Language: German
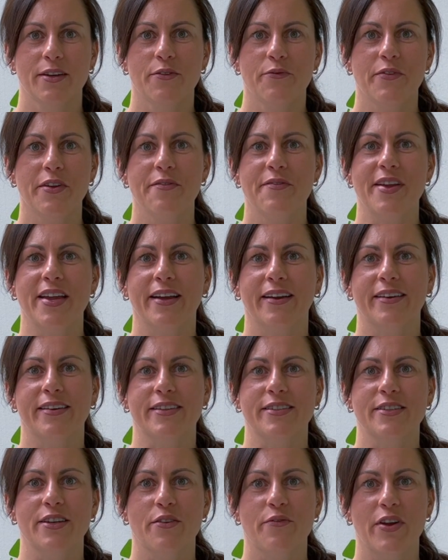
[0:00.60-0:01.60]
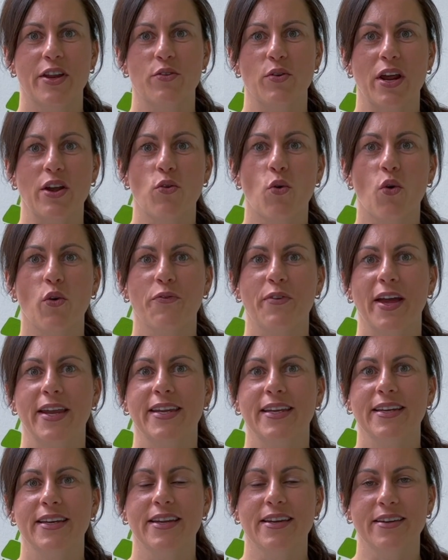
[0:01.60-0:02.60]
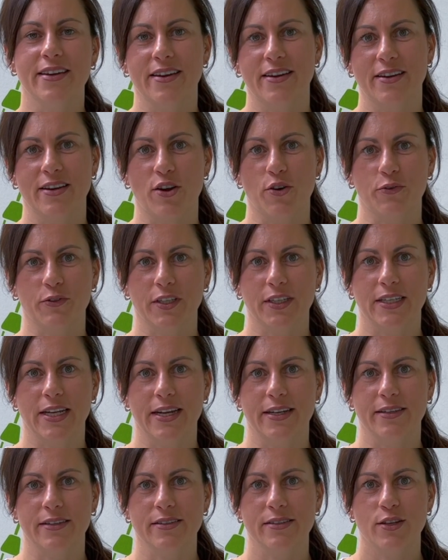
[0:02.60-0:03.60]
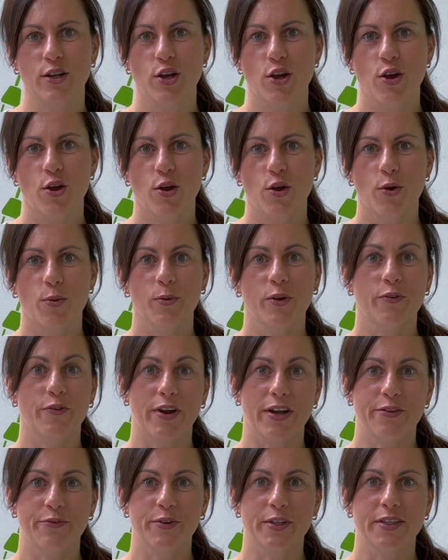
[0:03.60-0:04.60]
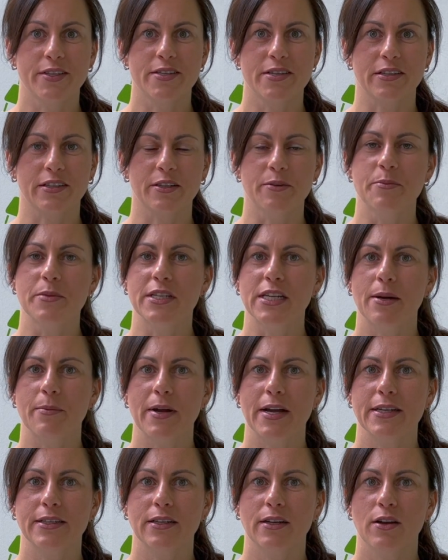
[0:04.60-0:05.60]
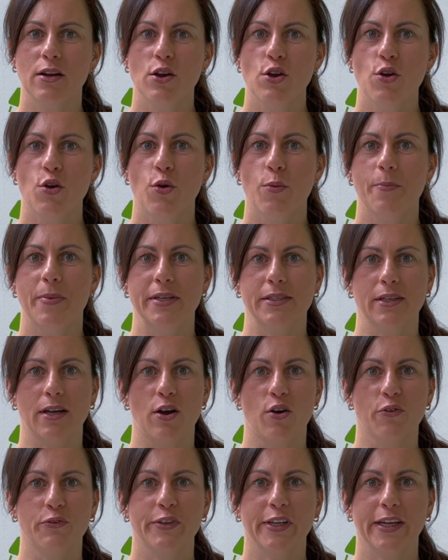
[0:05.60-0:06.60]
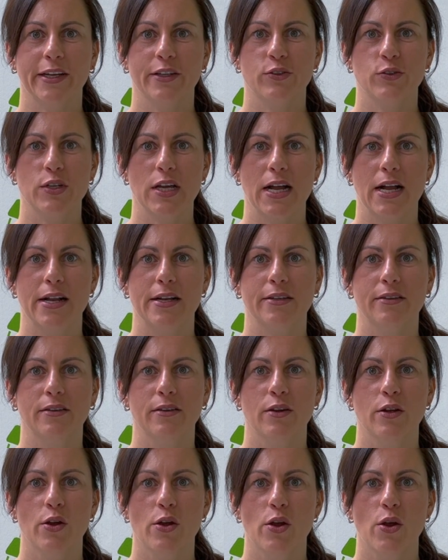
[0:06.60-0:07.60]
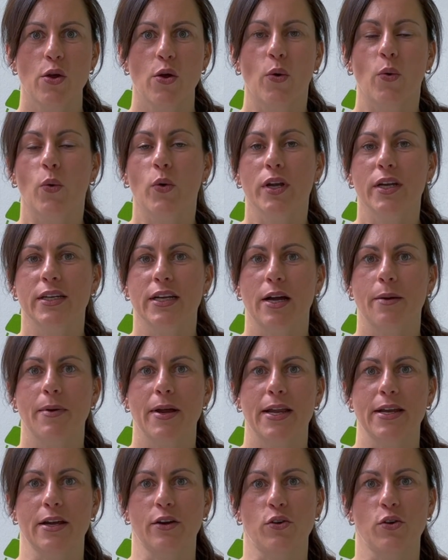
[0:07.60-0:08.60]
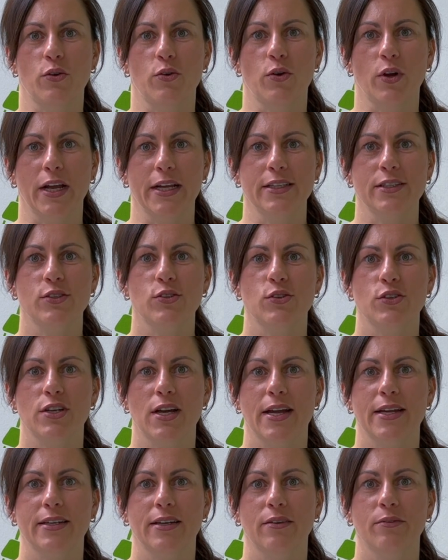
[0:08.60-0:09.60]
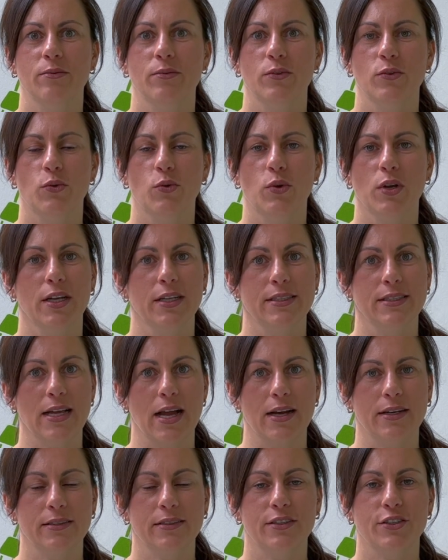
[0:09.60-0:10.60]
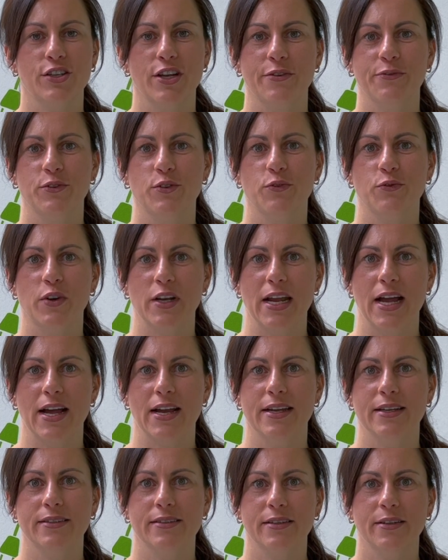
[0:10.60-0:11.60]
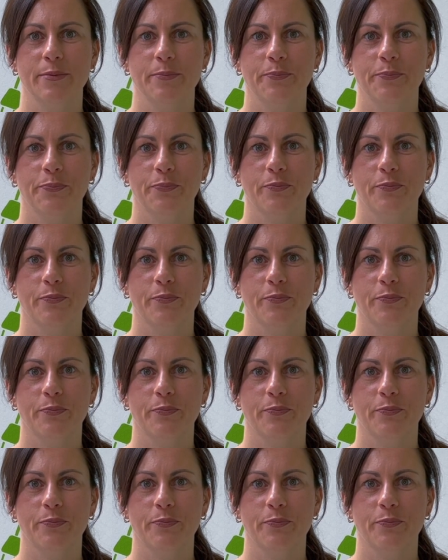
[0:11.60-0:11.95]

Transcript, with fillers: Wie wäre es, wenn du einen hochwertigen Internetauftritt hättest, um qualifiziertere Mitarbeiter und bessere Aufträge zu erhalten, ohne dabei an der Konkurrenz zu scheitern oder das Tagesgeschäft zu vernachlässigen?